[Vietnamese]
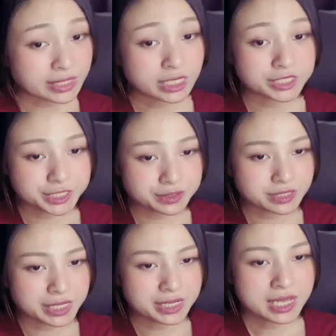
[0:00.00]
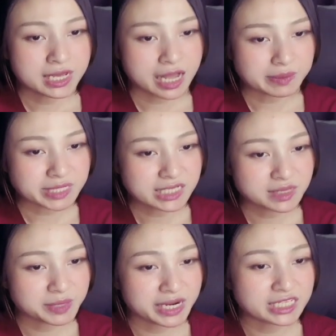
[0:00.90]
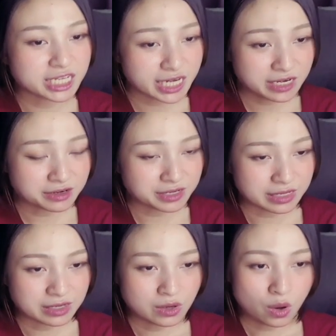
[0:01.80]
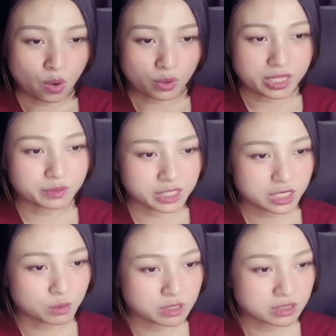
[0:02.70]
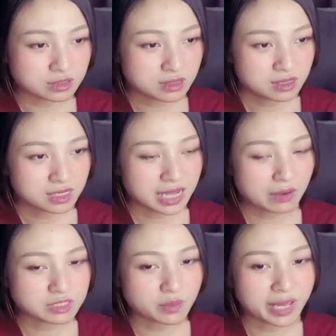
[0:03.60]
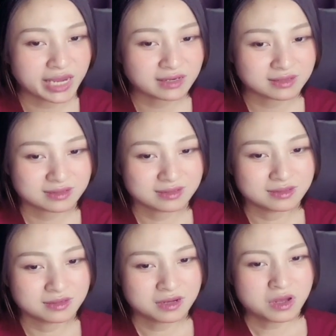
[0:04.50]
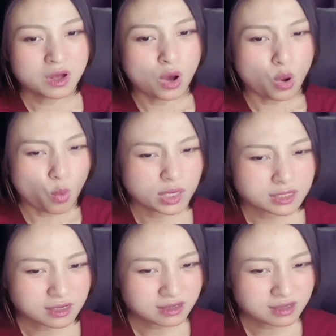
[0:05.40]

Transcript: thân sưng tấy cảm giác sắp bị đánh chết đến nơi hổ kiều nhịn không được nữa cao giọng hét uất ức